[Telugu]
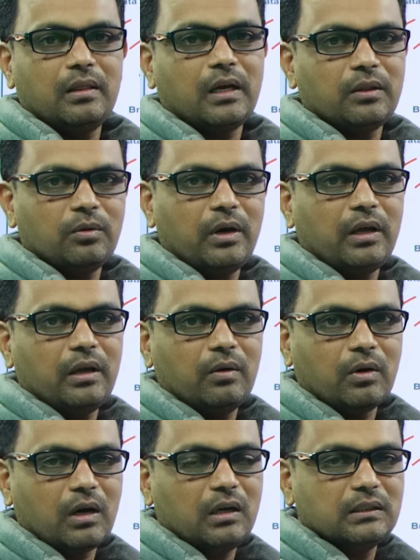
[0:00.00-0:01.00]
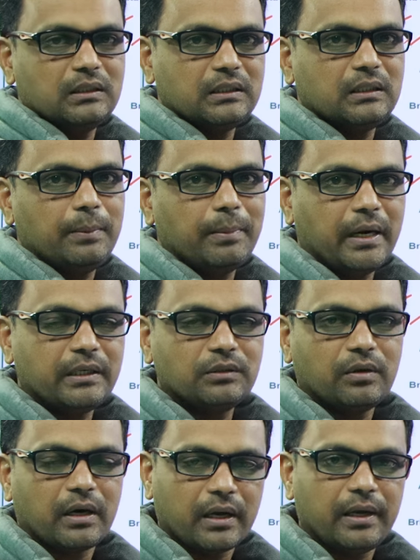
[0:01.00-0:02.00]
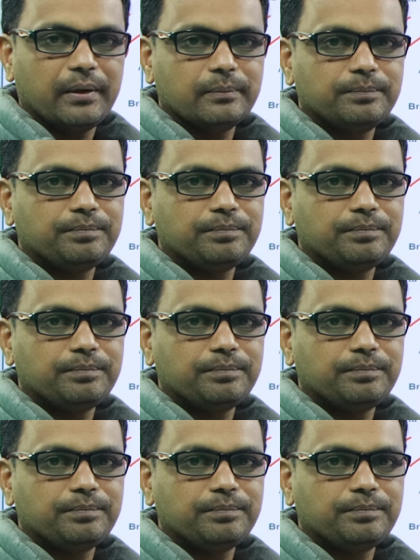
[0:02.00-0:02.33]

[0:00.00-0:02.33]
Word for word: దాంతోనే ఒక సిక్స్టీ పాయింట్స్ వరకే